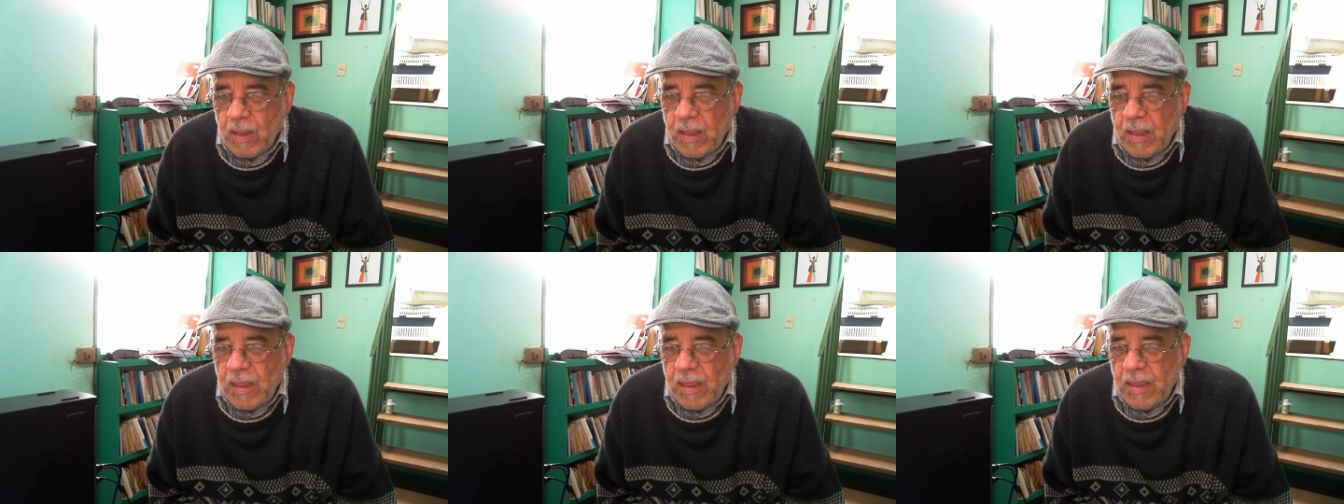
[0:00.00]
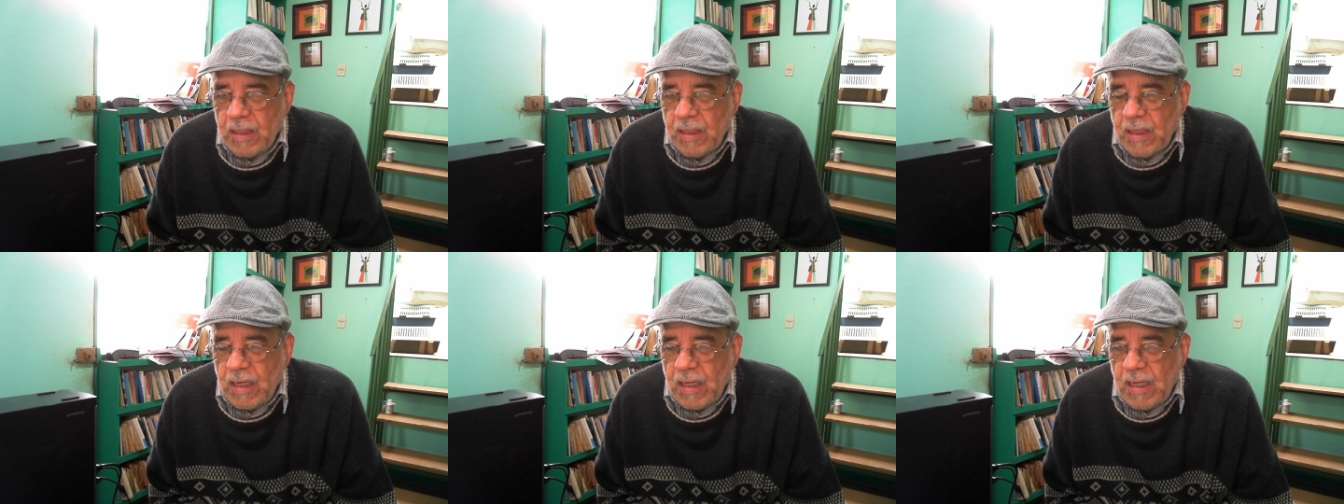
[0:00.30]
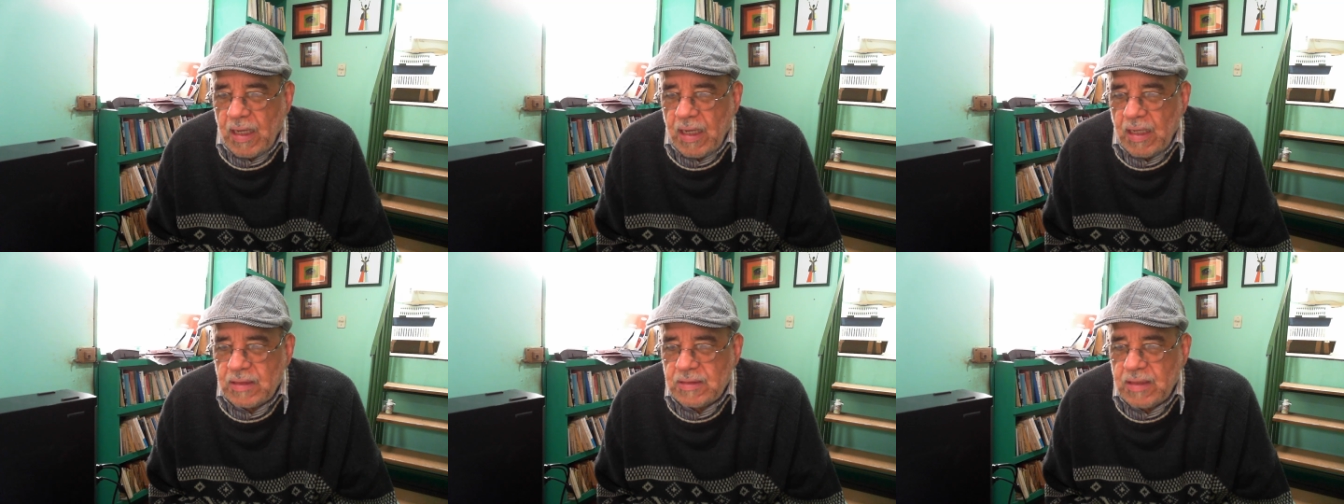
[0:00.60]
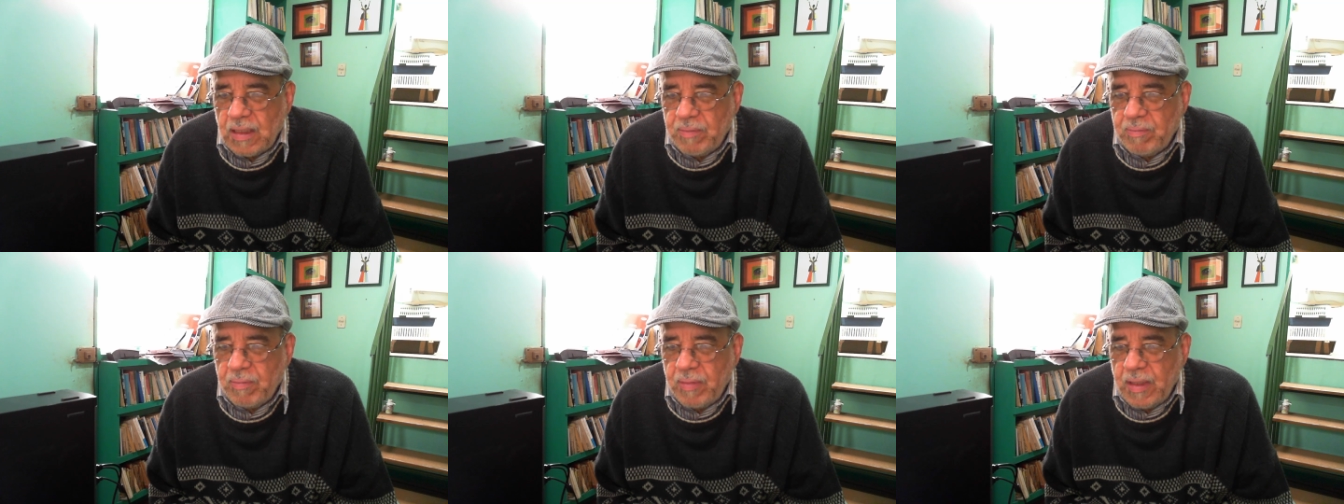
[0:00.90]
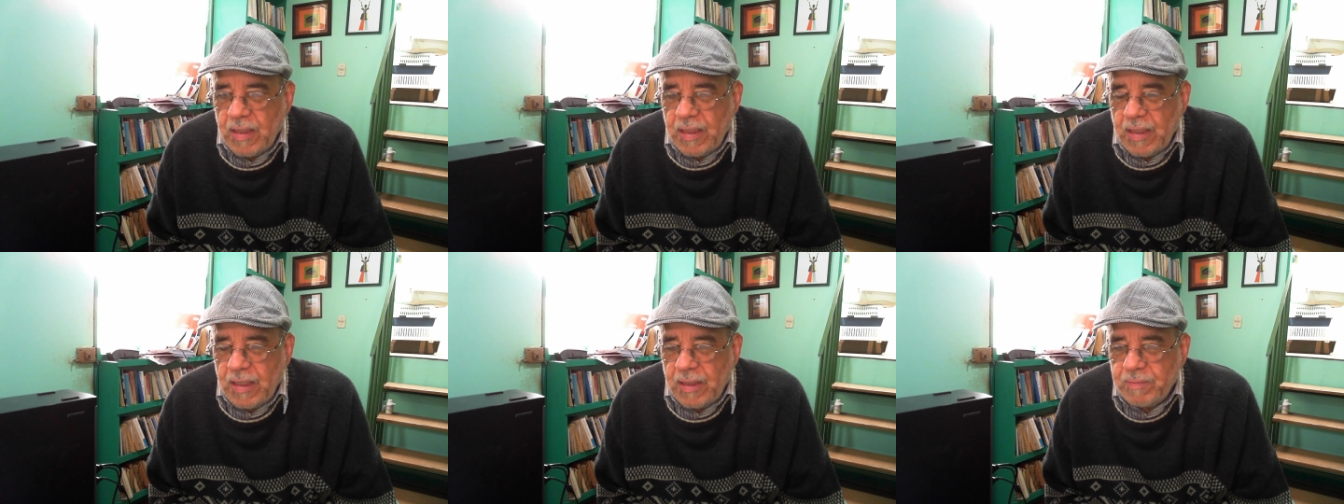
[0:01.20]
en la
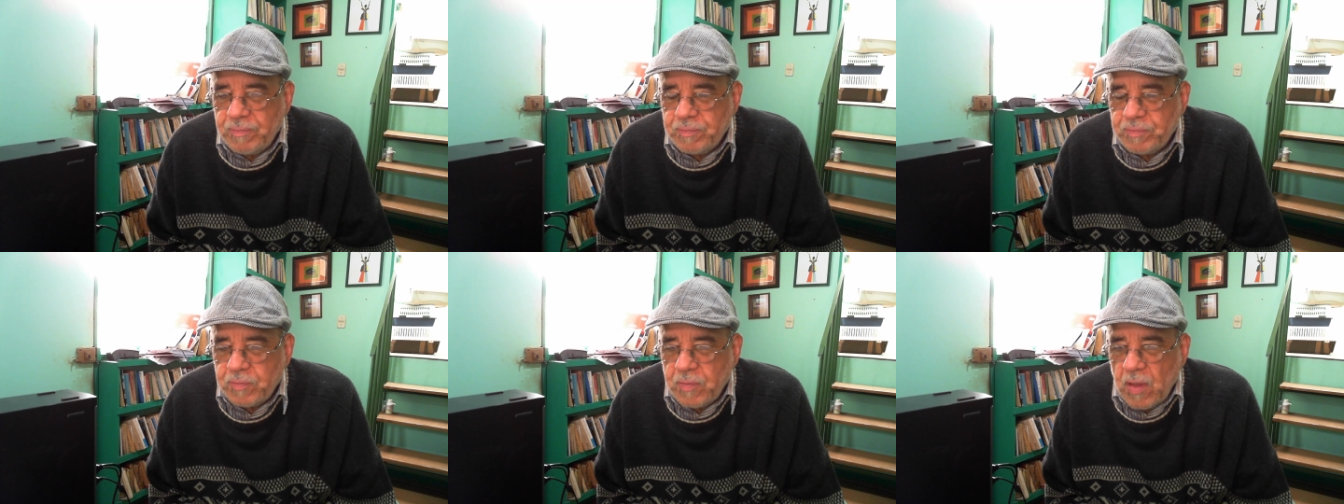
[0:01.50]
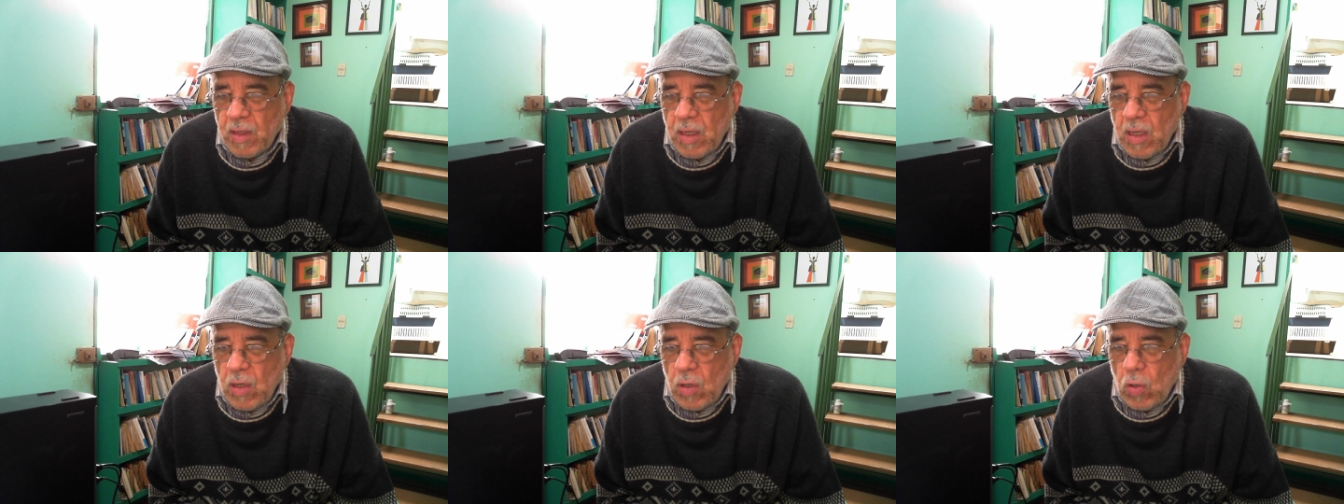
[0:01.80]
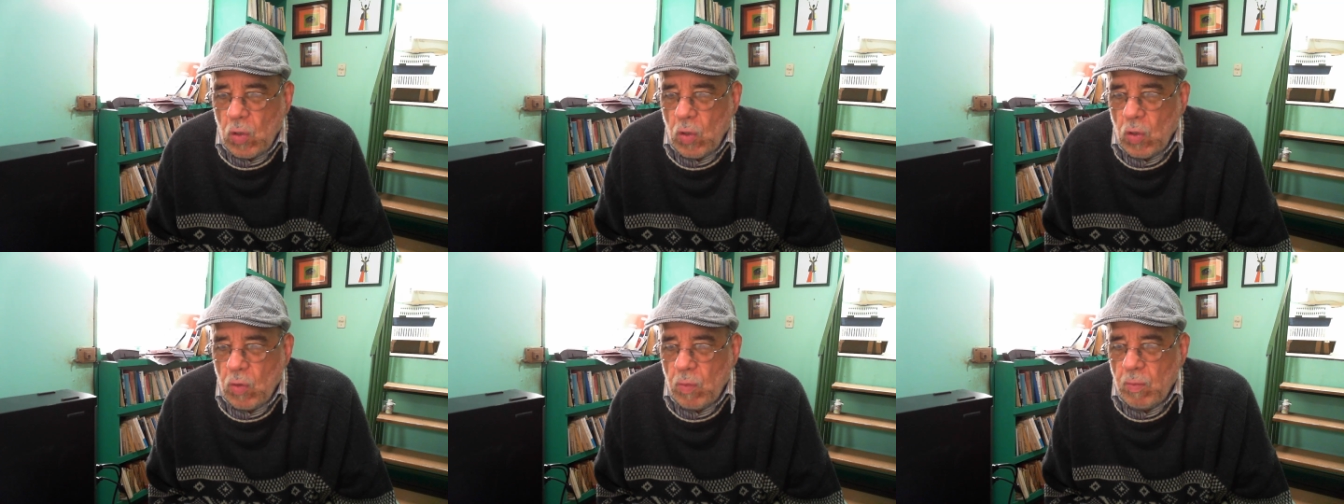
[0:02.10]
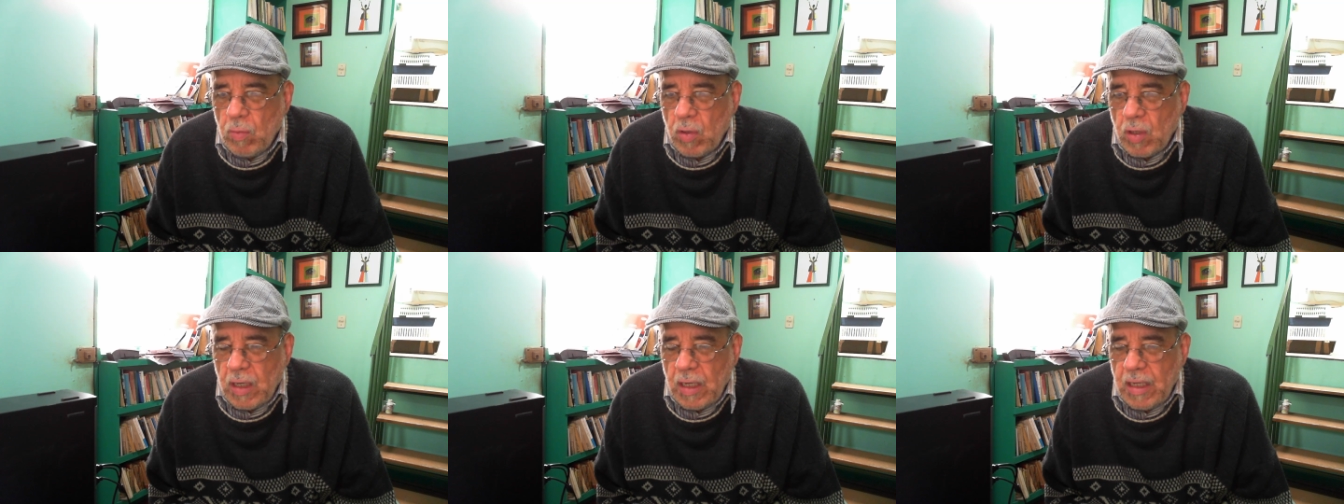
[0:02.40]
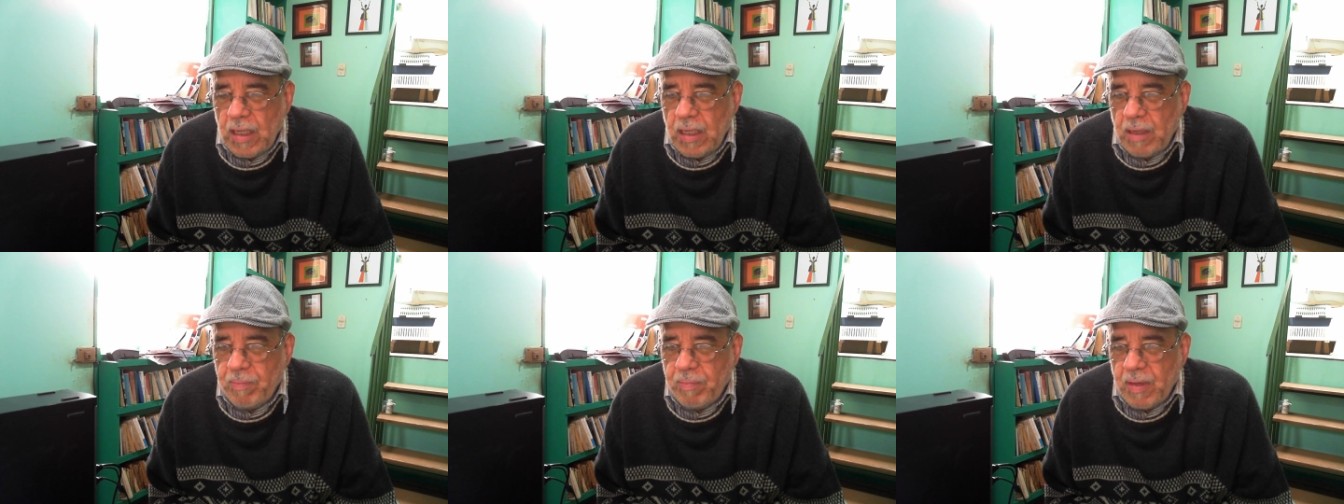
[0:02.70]
asamblea
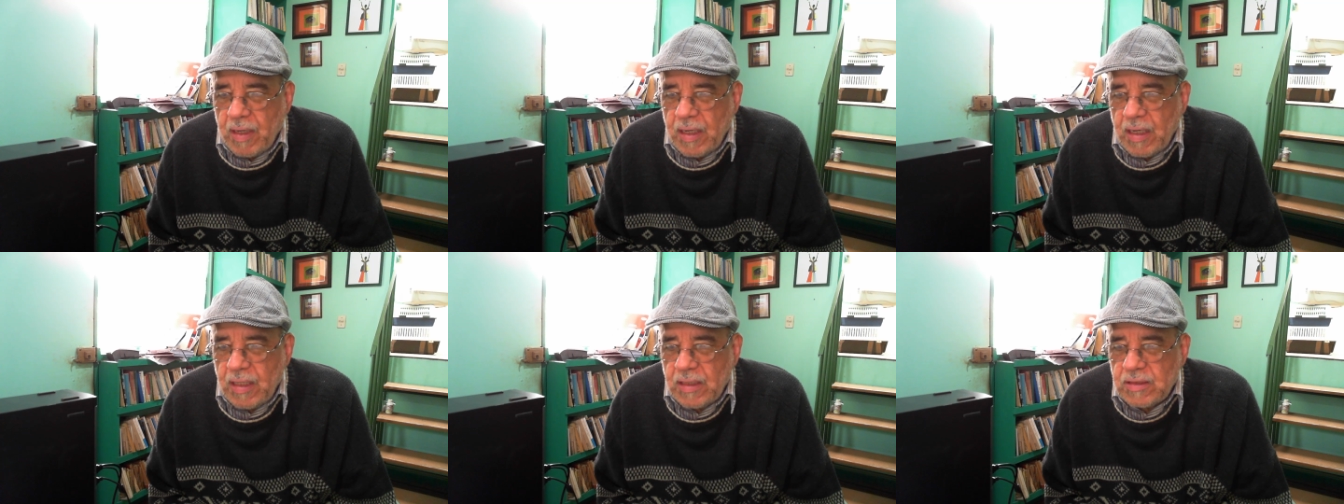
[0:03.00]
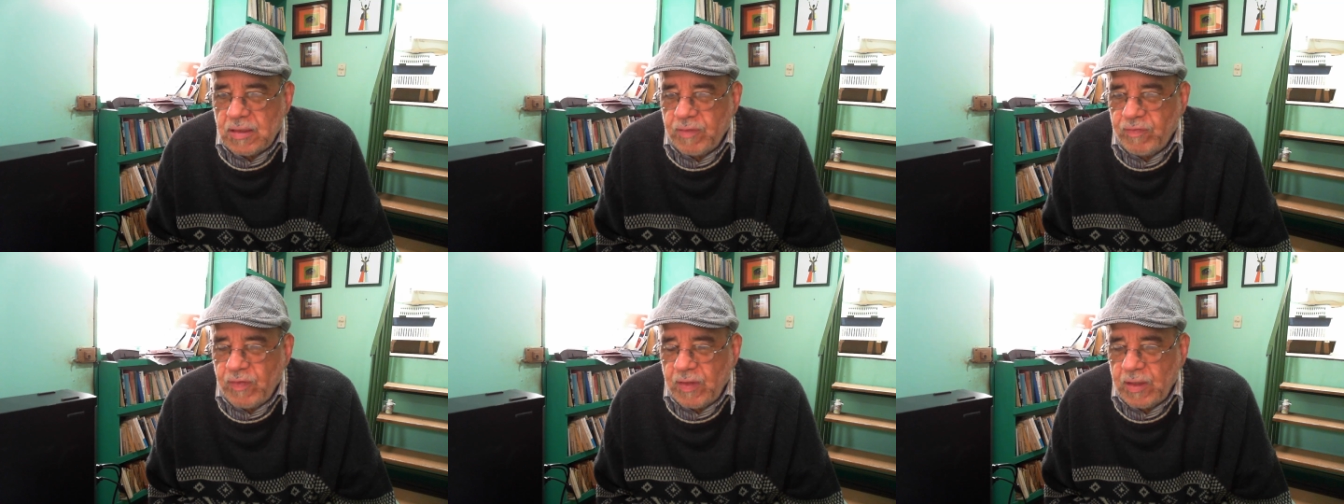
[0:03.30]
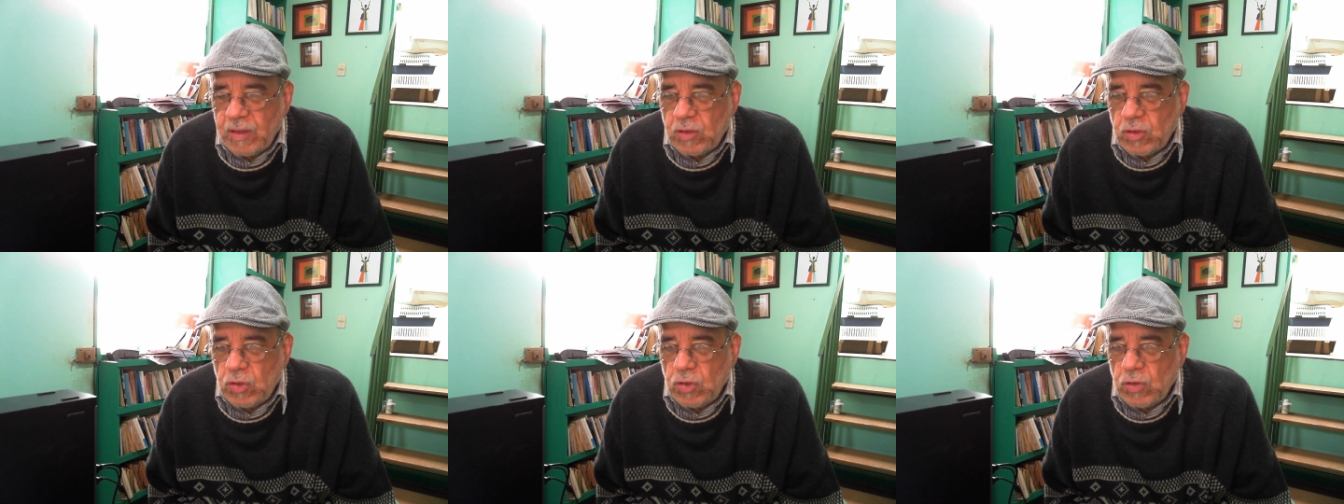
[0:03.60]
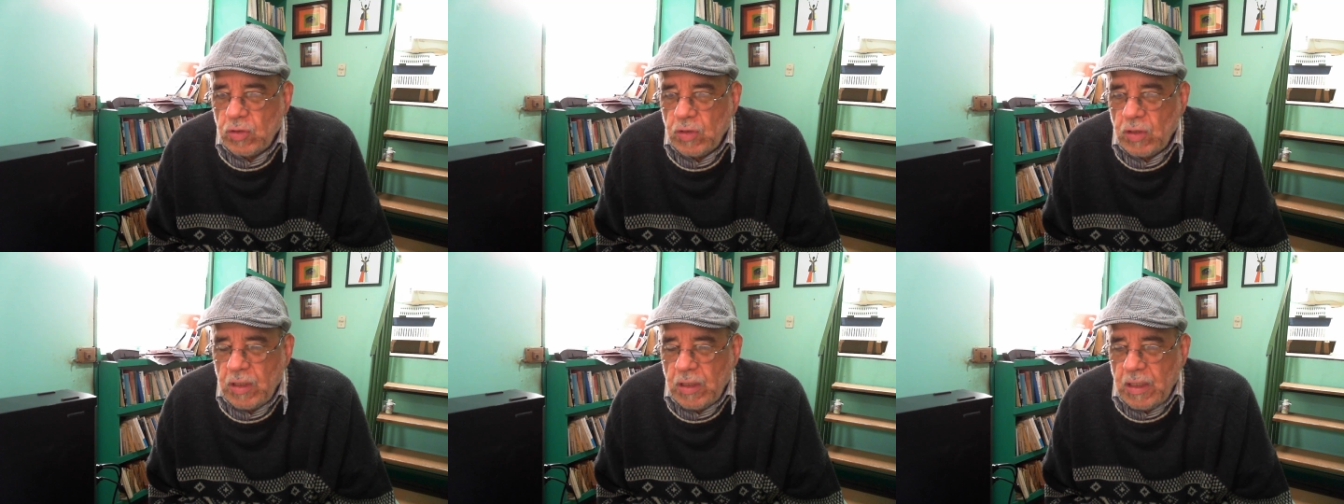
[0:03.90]
convocada para ese efecto